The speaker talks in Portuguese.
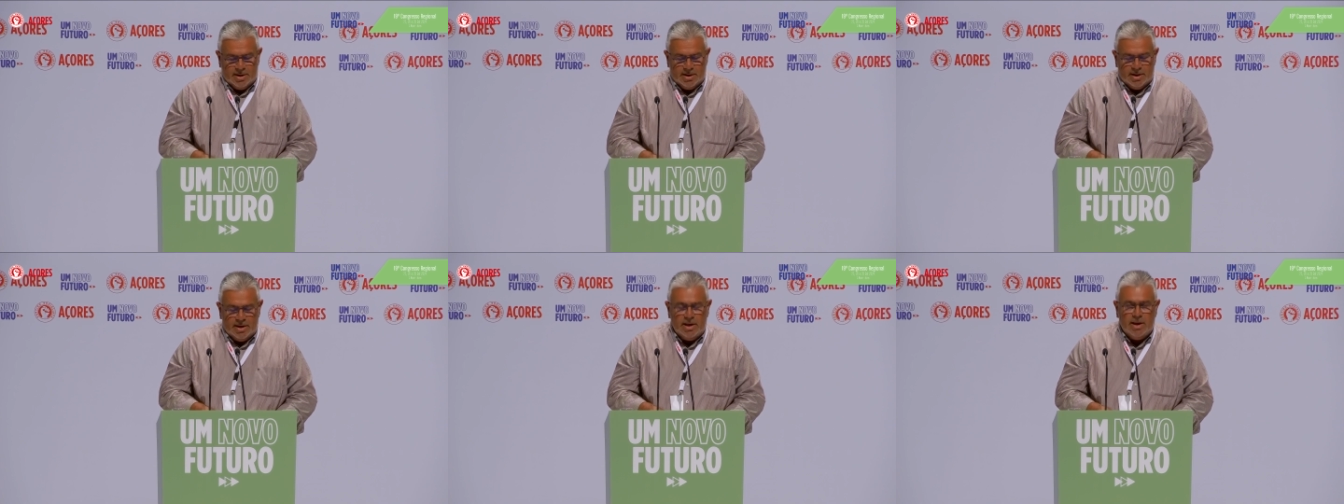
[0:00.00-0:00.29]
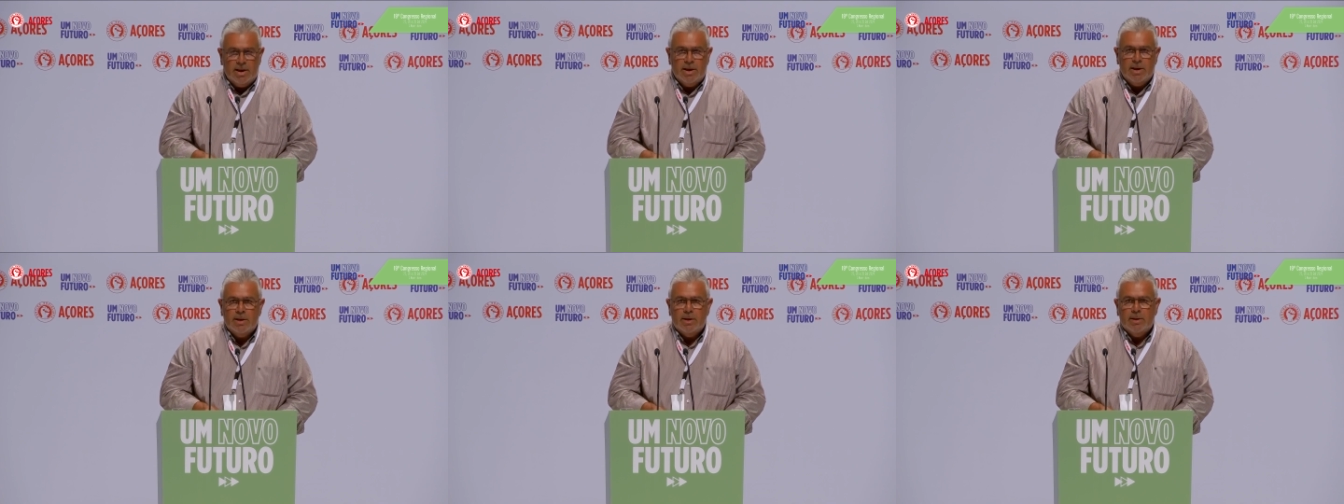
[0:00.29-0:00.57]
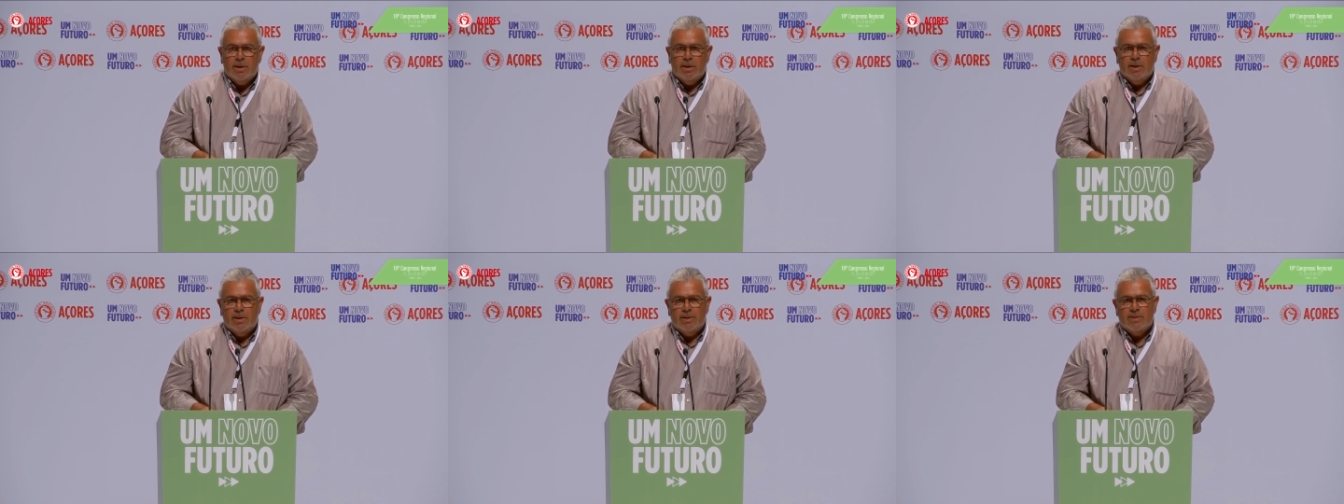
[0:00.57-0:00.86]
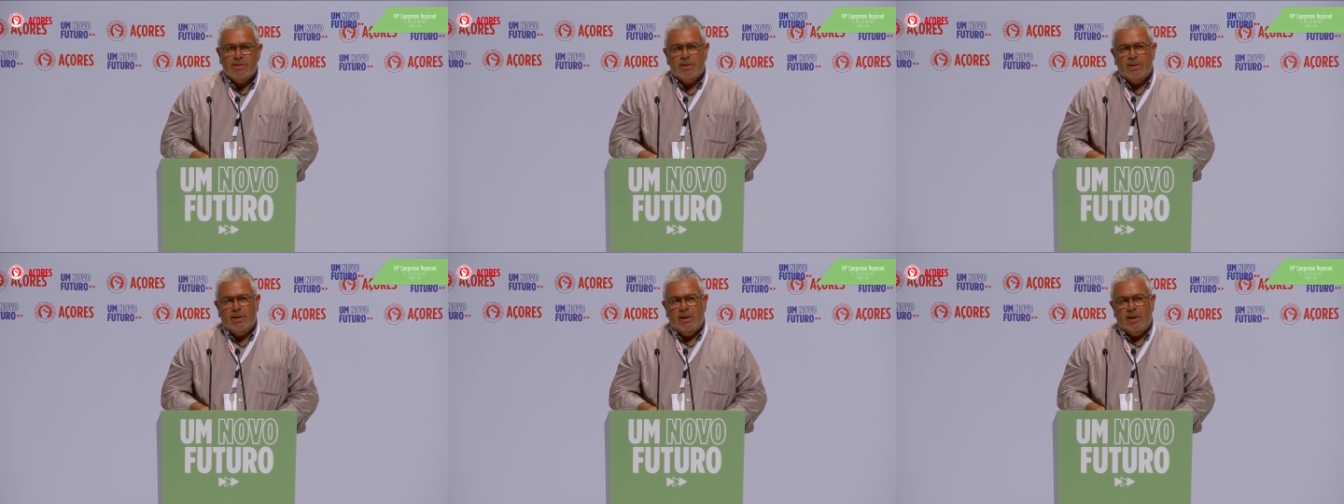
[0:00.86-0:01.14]
e,
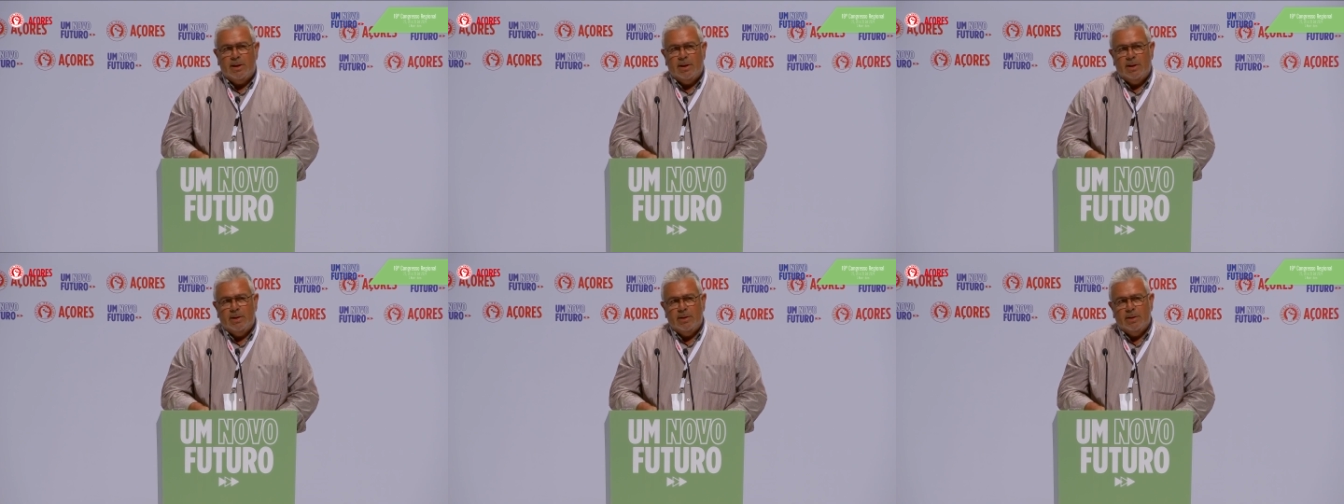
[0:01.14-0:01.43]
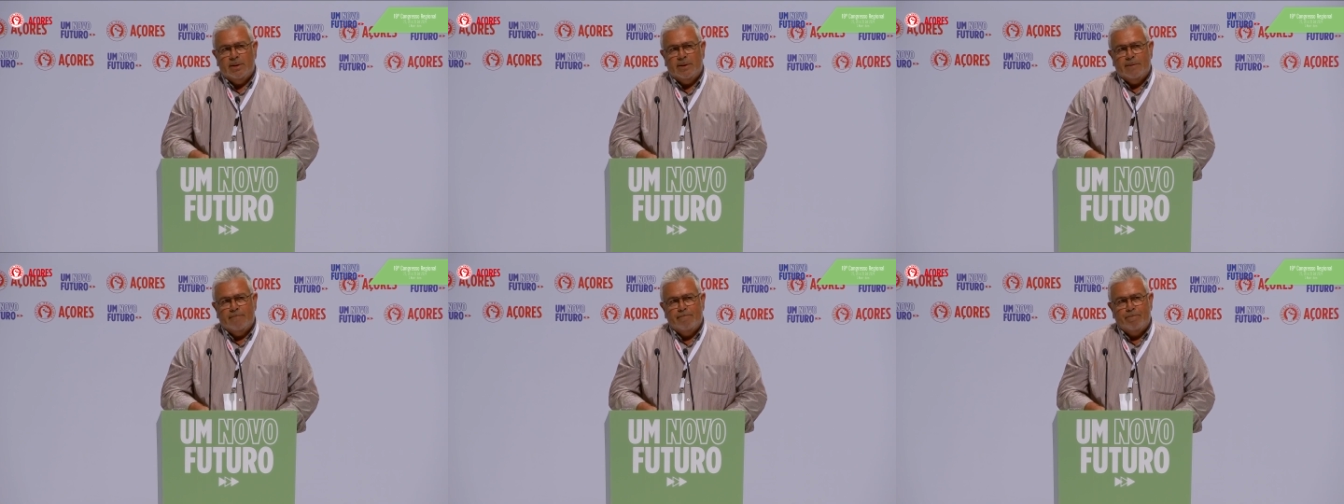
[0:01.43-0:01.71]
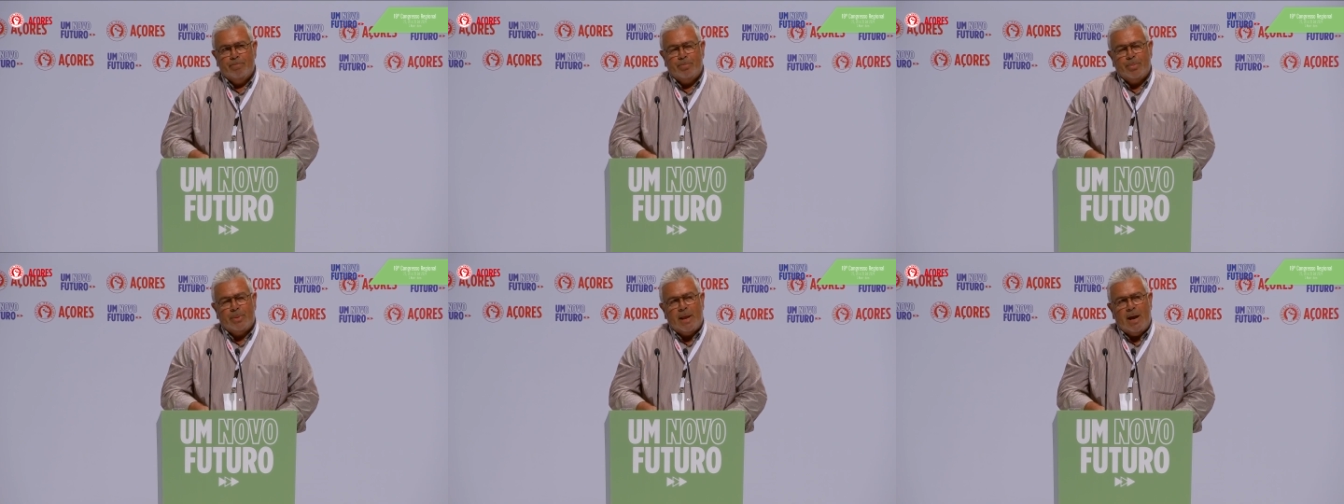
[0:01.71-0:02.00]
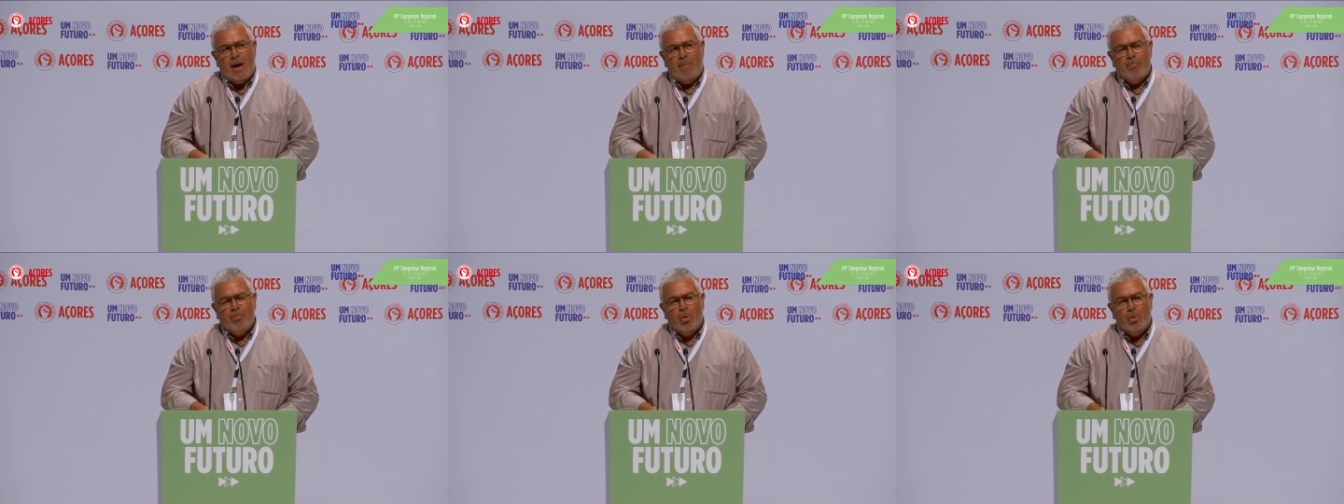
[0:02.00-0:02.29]
eh, e
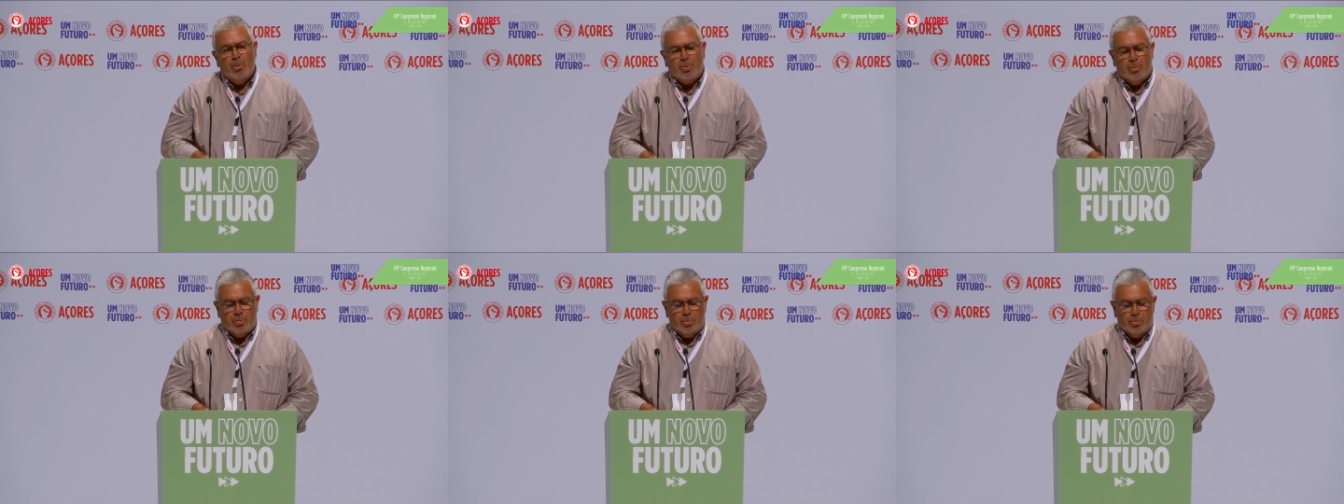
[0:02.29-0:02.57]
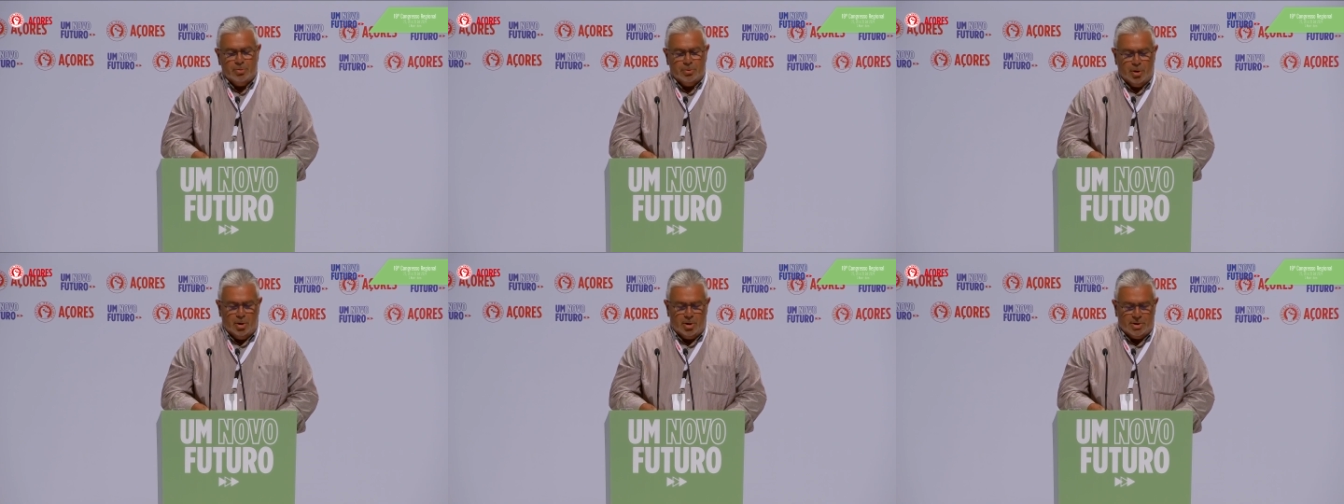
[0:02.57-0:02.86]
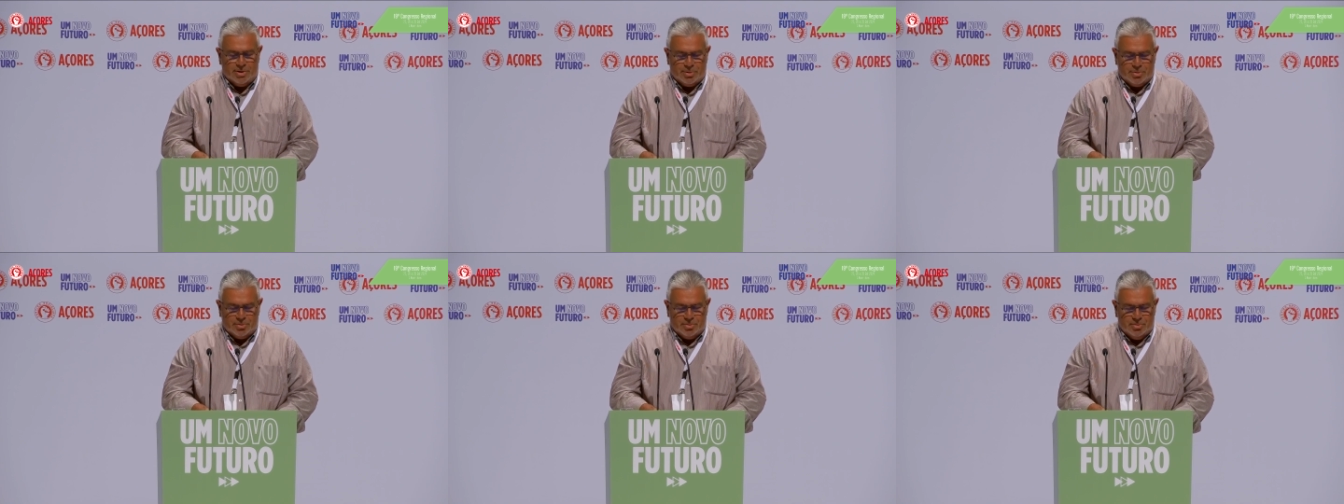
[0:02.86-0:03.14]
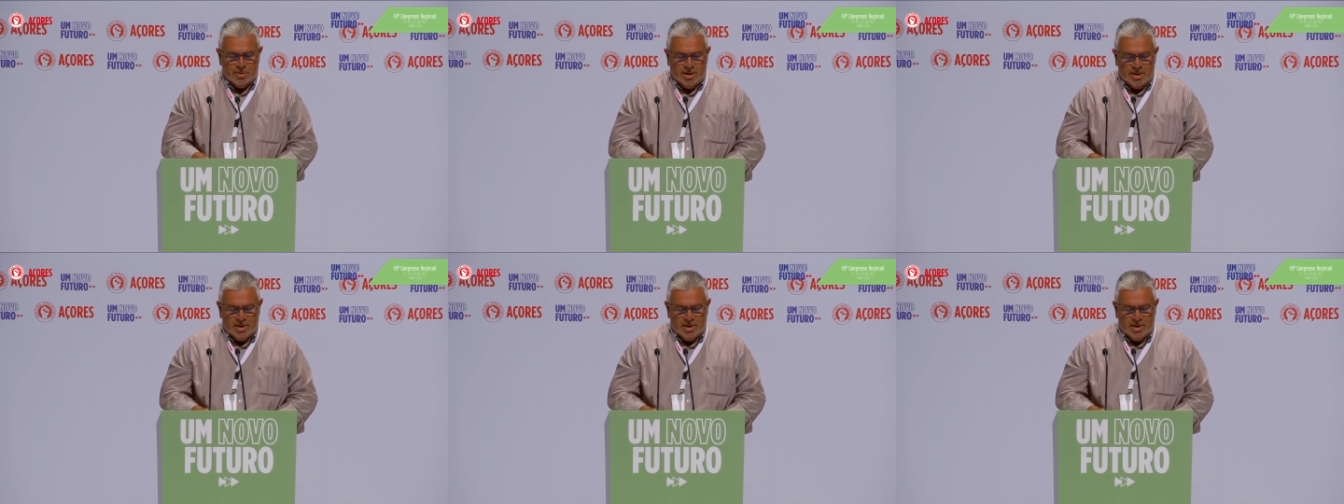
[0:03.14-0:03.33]
há pouco o nosso